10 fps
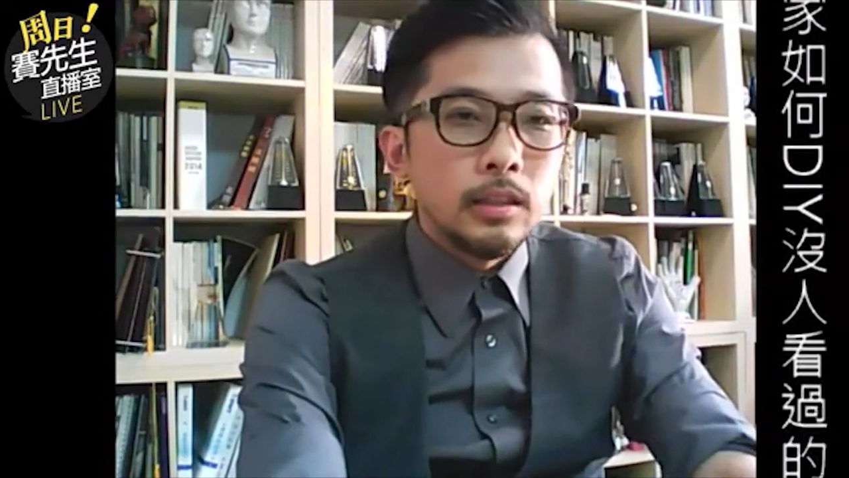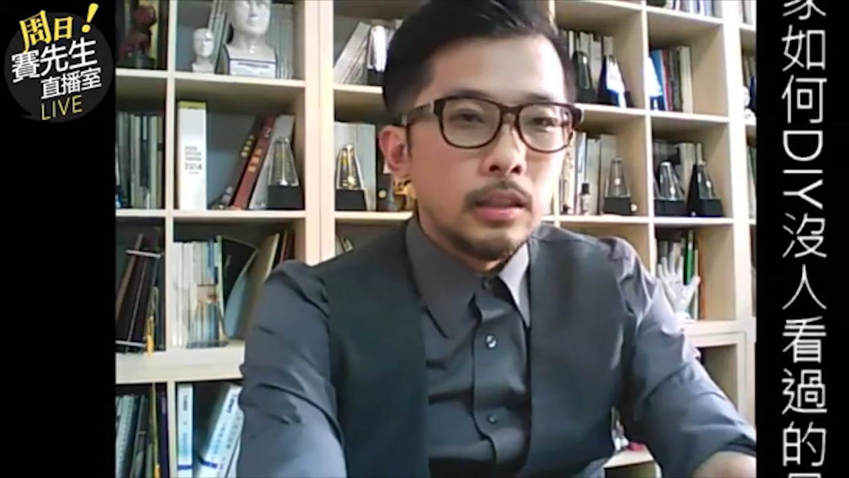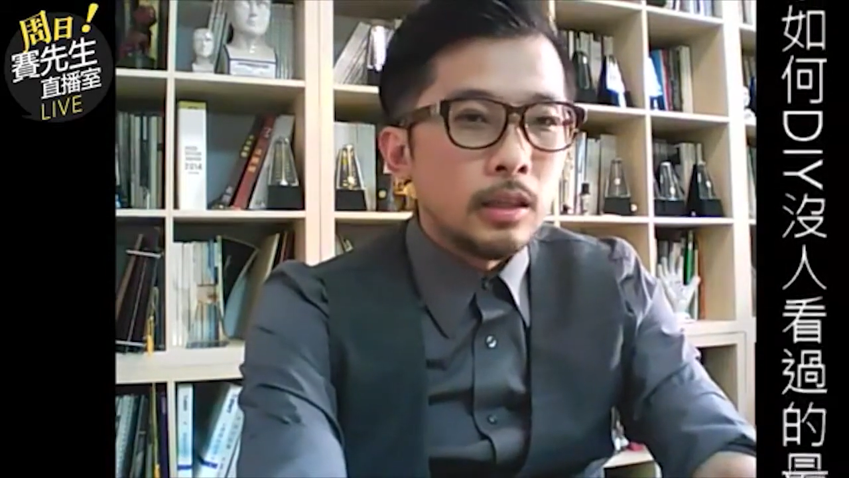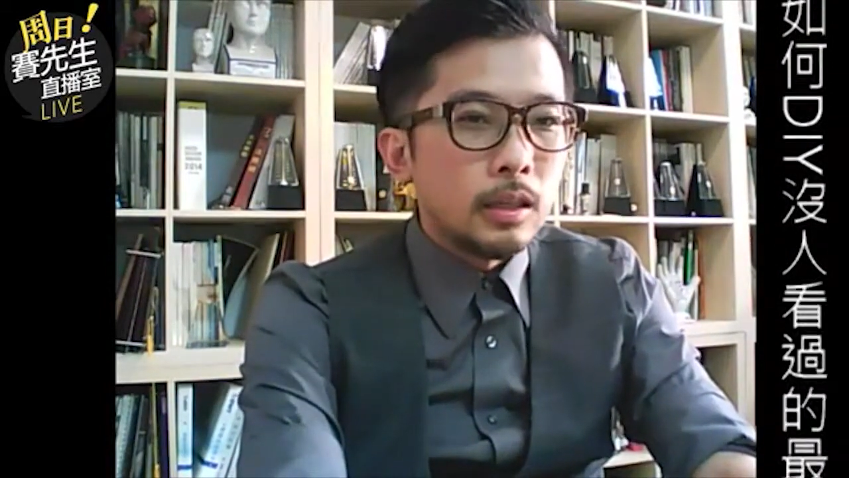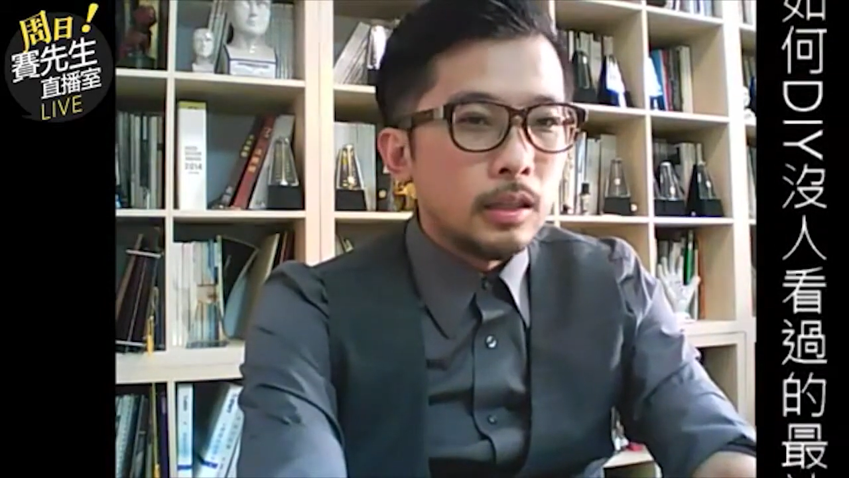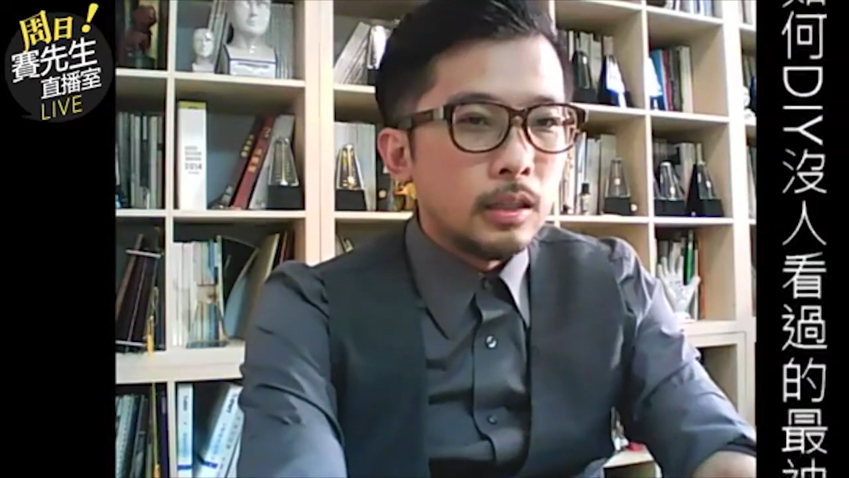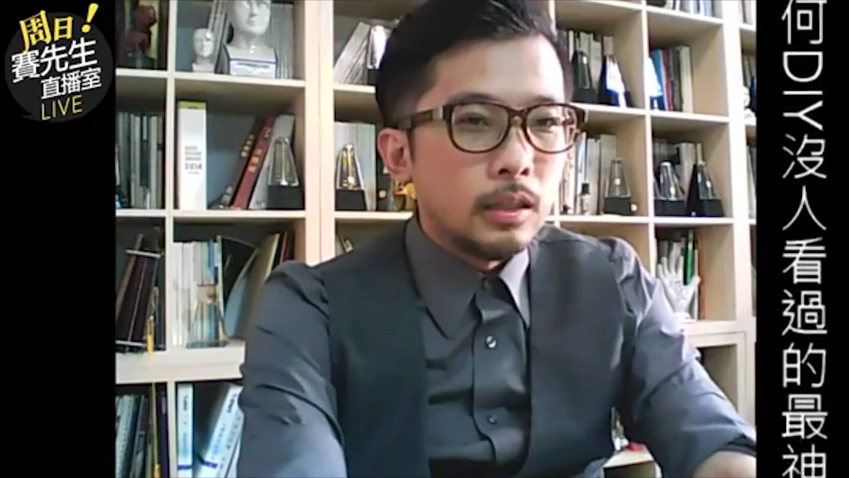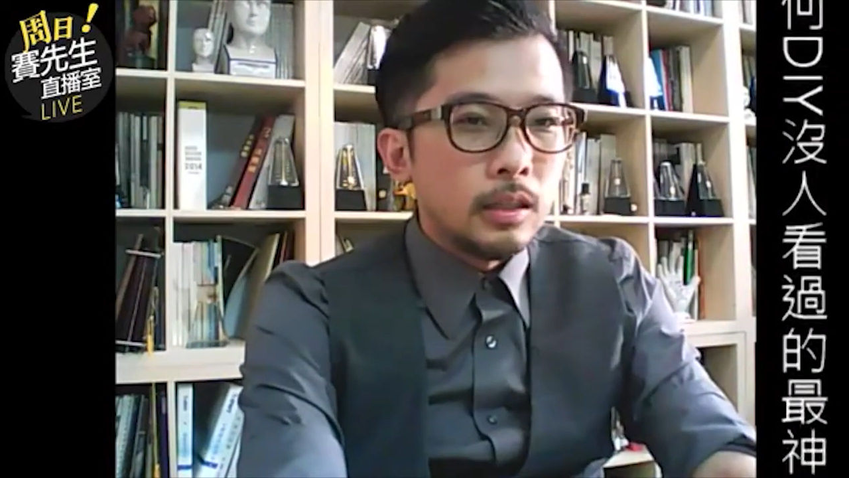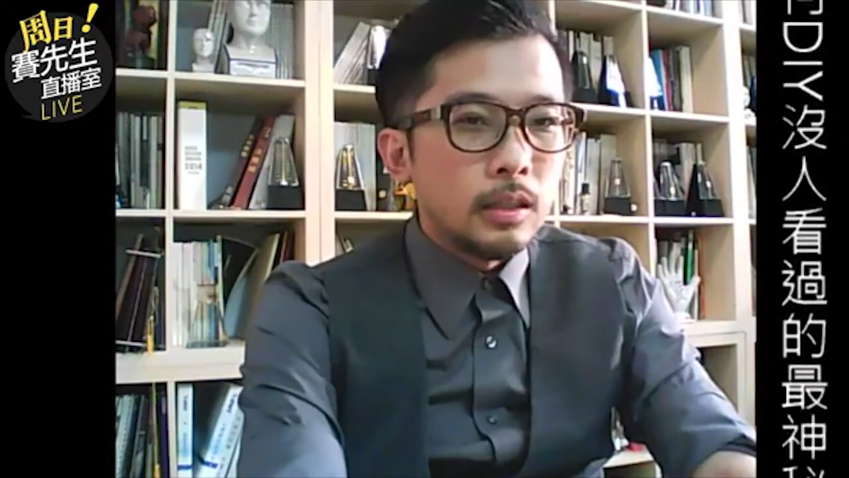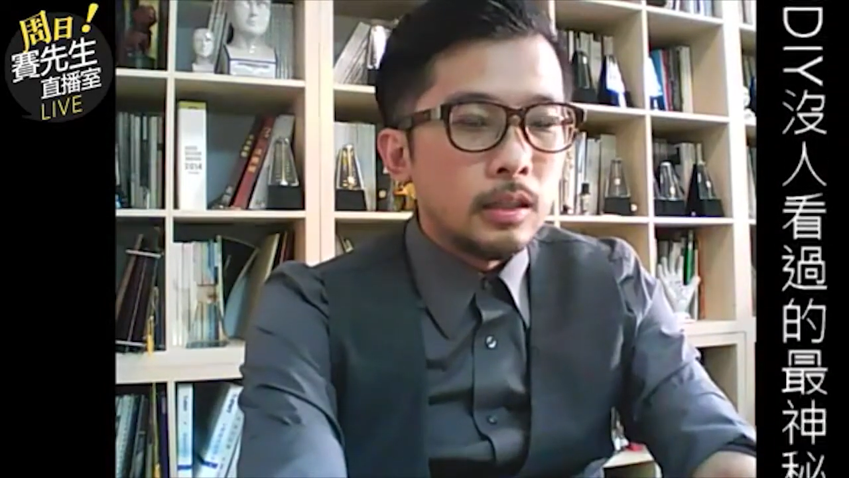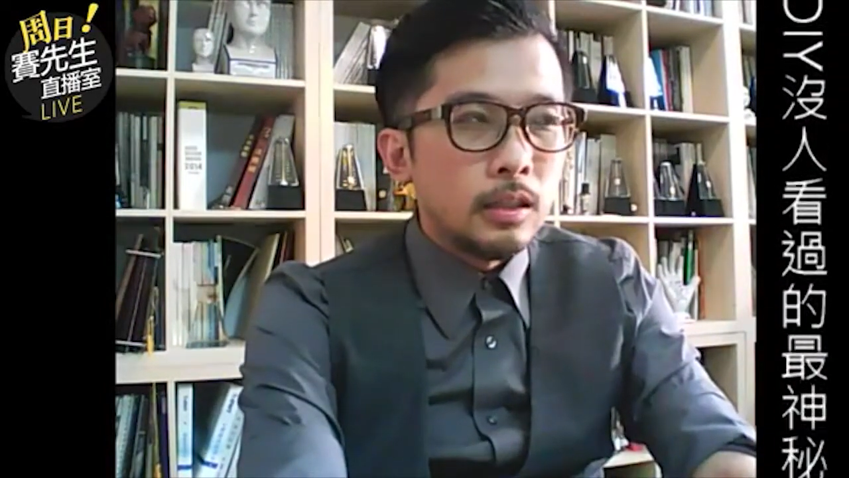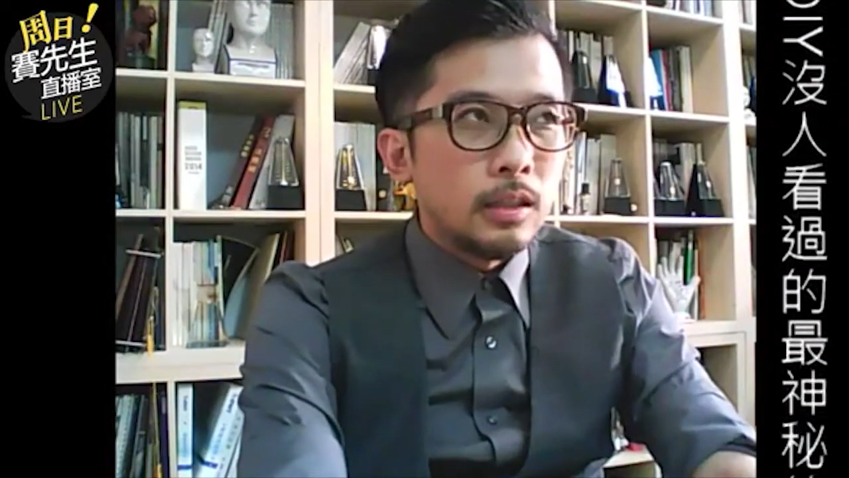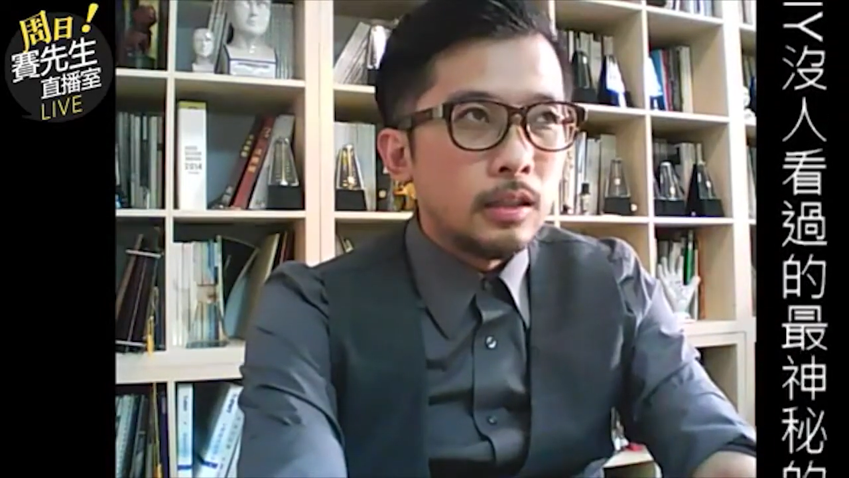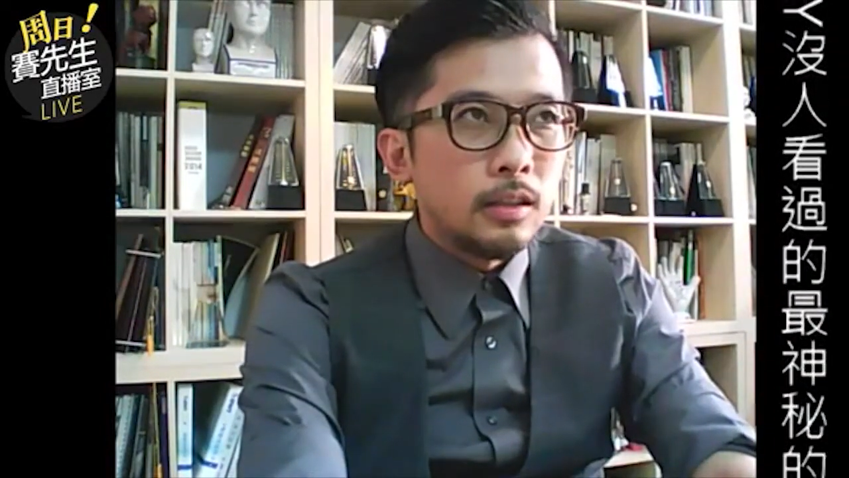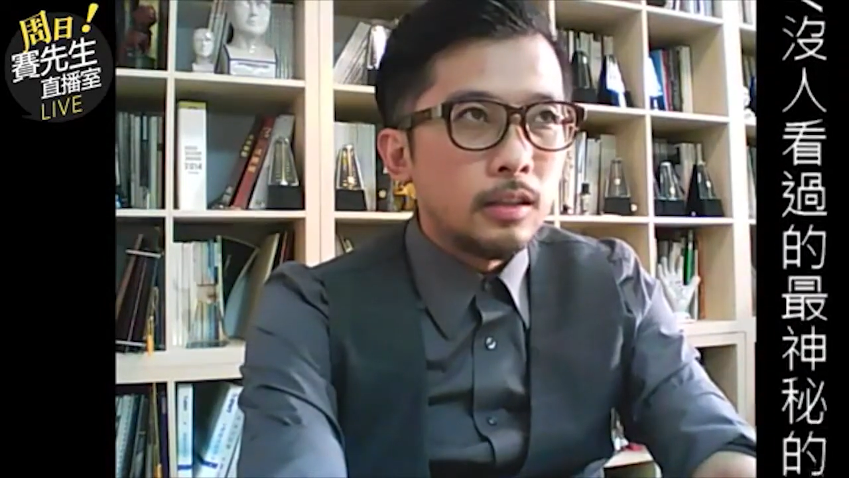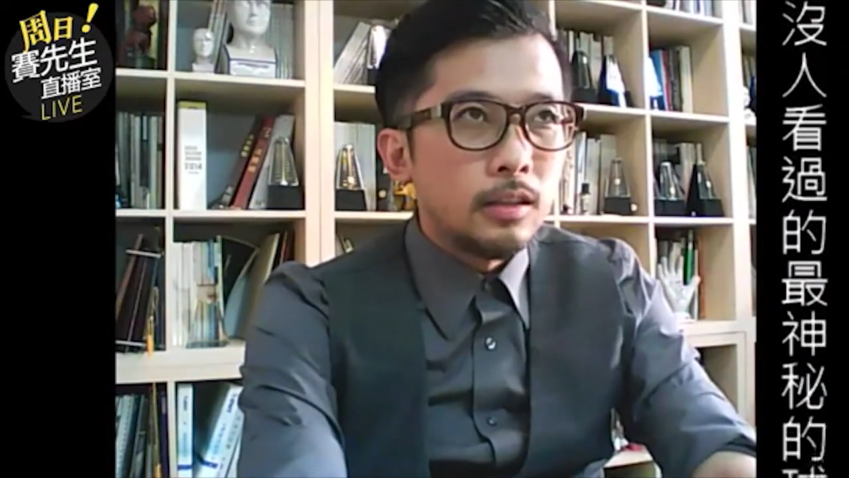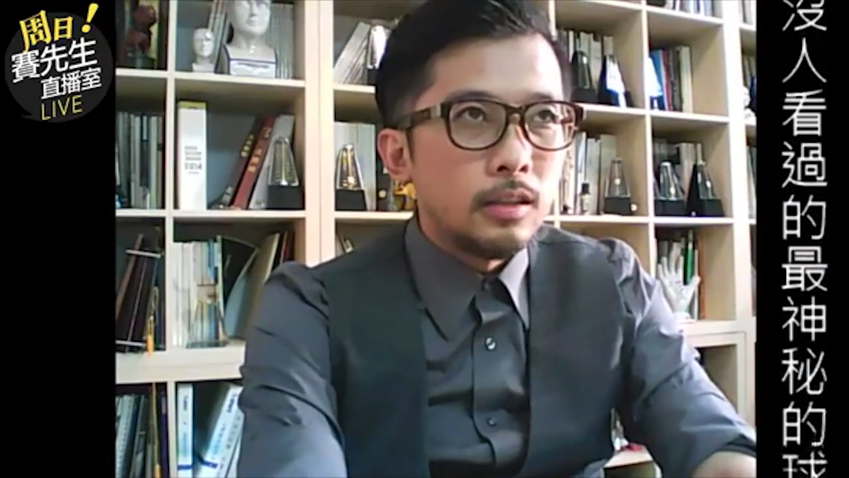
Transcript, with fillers: 你的那个